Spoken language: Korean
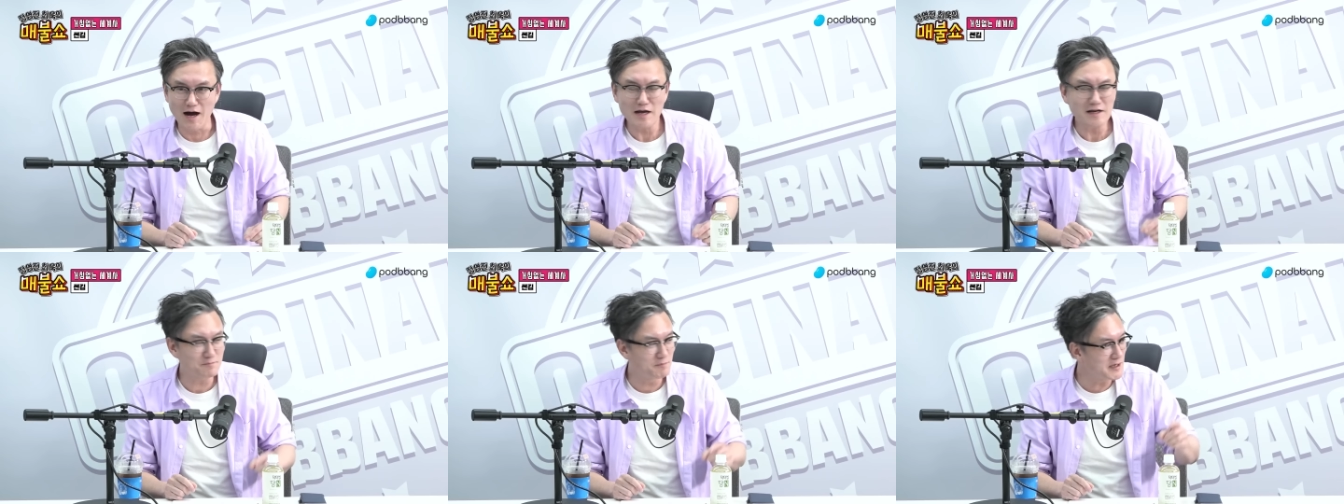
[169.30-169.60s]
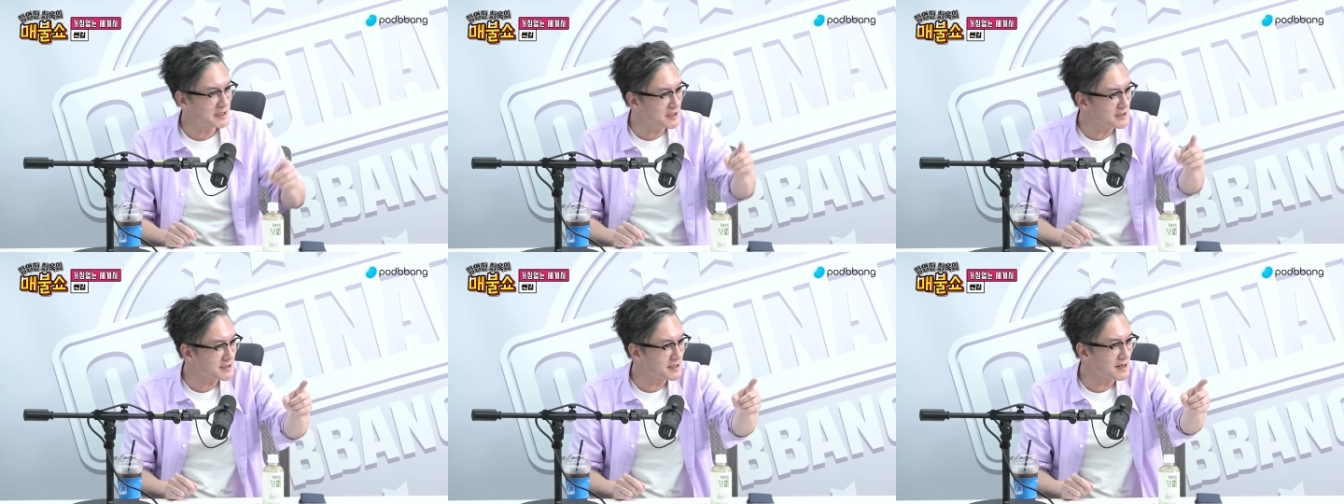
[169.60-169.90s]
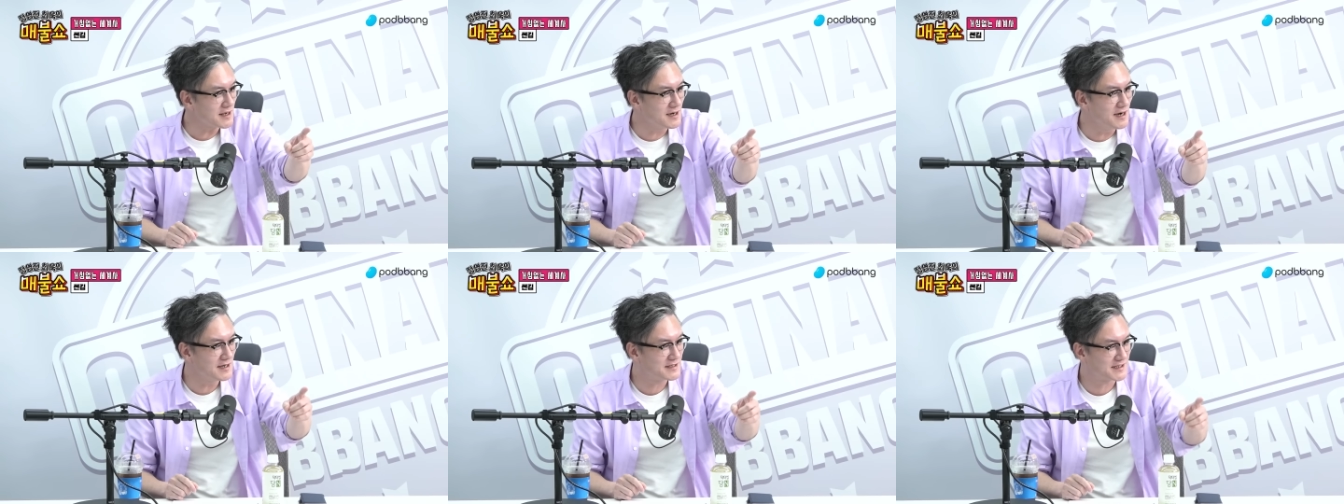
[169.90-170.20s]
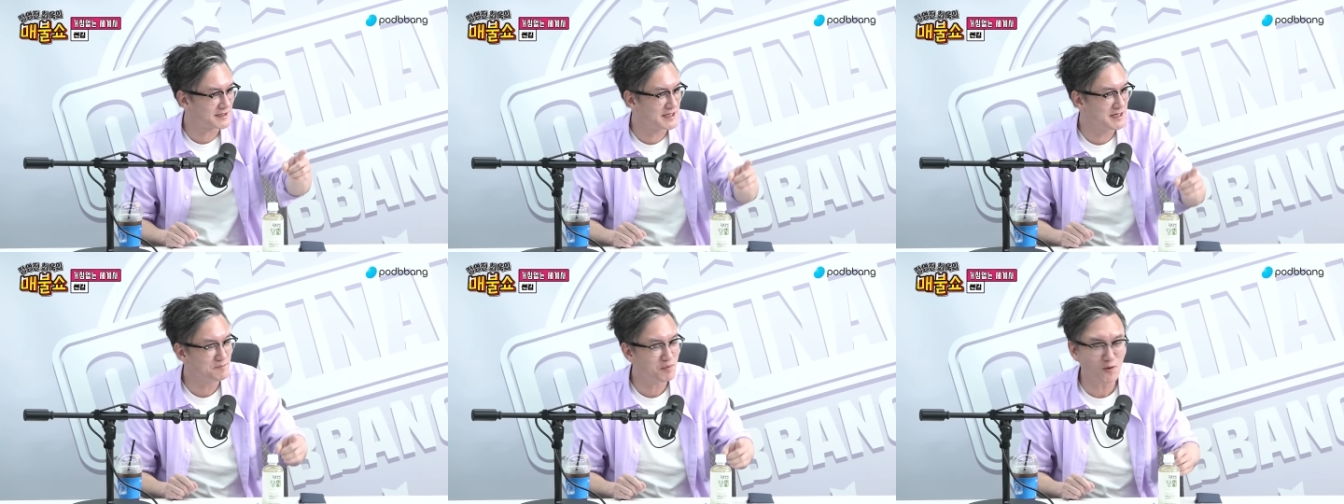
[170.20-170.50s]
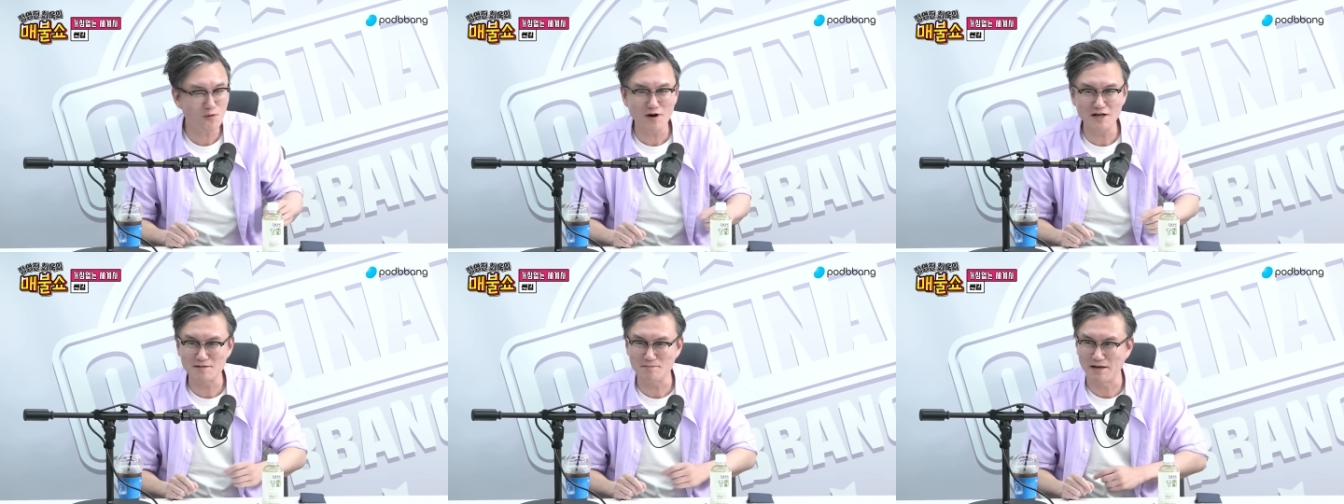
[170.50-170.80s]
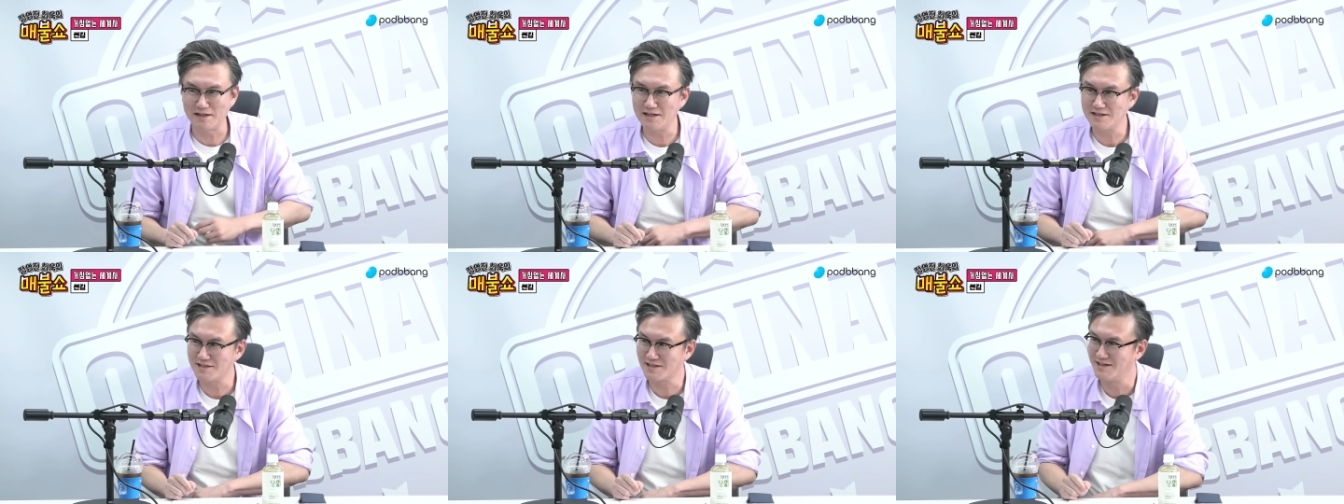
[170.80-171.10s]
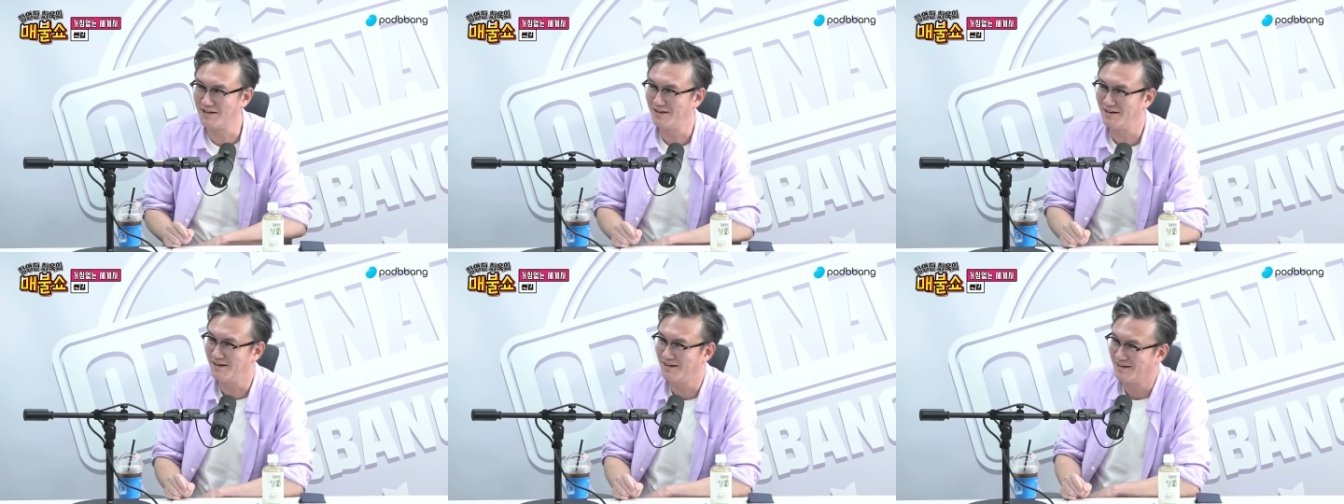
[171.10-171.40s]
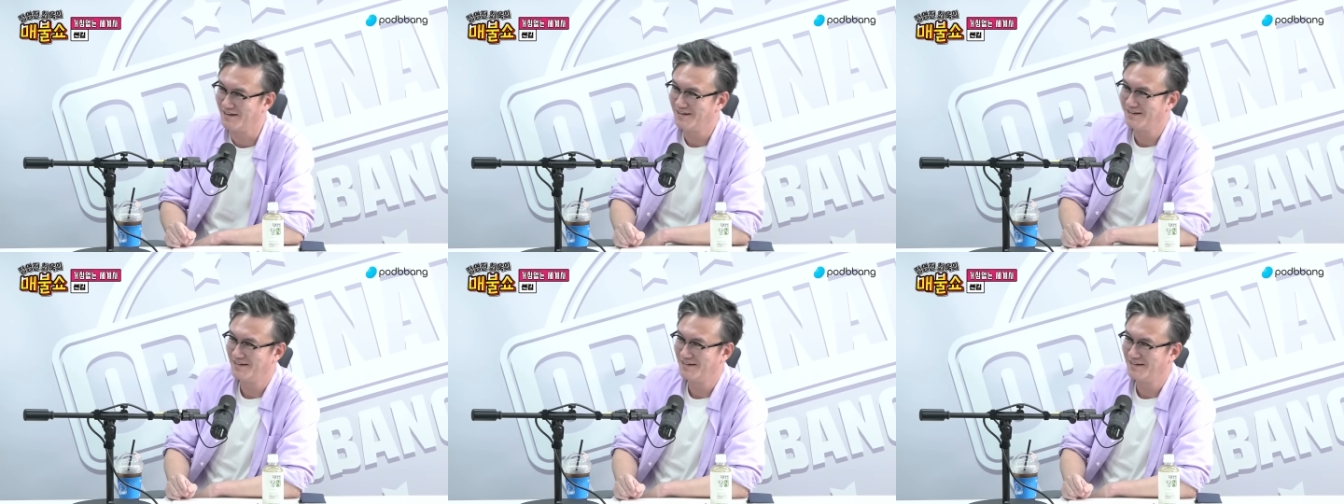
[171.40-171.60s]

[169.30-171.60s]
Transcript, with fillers: 아이 그 며칠 전에 김포공항에서 만났잖아. 아이,